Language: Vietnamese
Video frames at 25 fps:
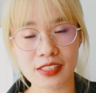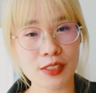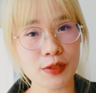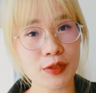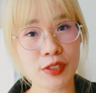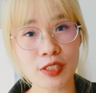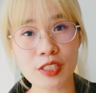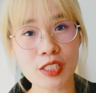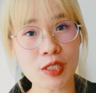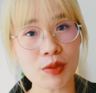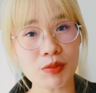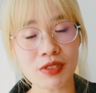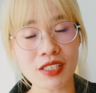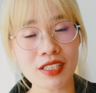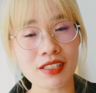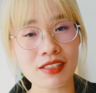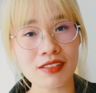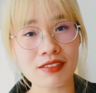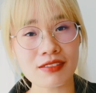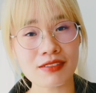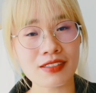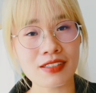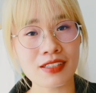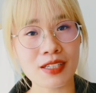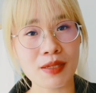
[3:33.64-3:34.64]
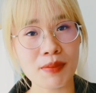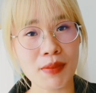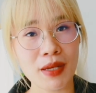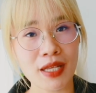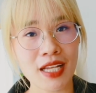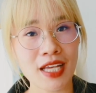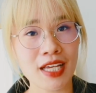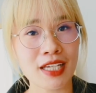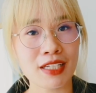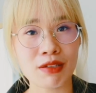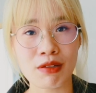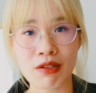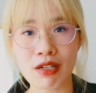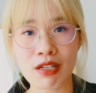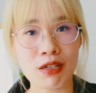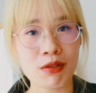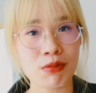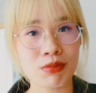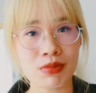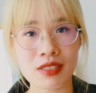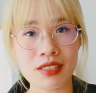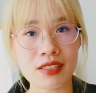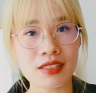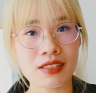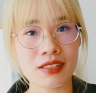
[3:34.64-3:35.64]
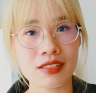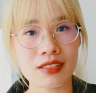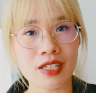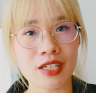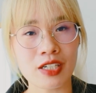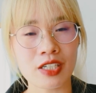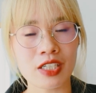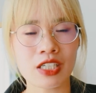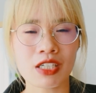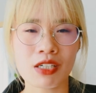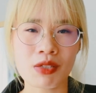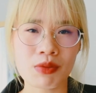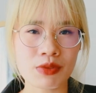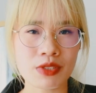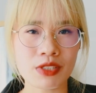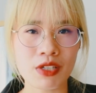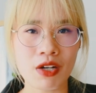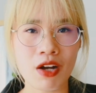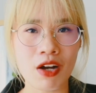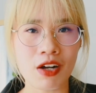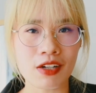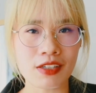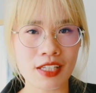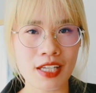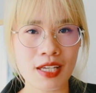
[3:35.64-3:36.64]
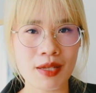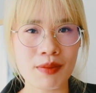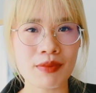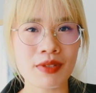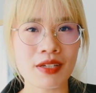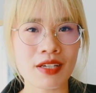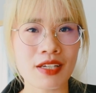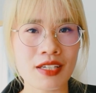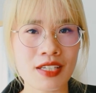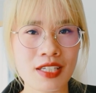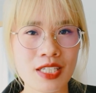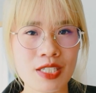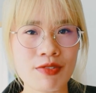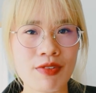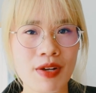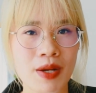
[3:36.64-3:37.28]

nếu như không thích thì các bạn hãy nói là không thích à, không cho họ thêm những cái hy